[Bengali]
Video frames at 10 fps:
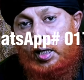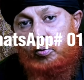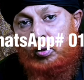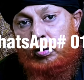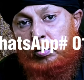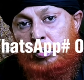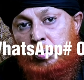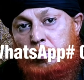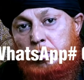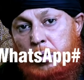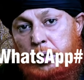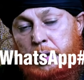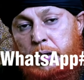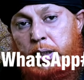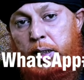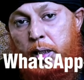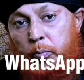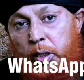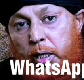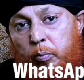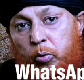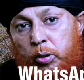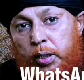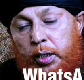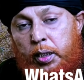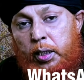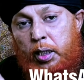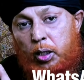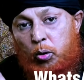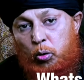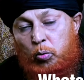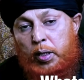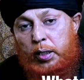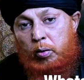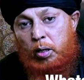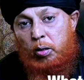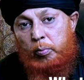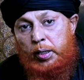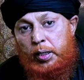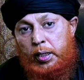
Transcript: এবং মসজিদে নামিরার মধ্যে খুতবা দেওয়া হবে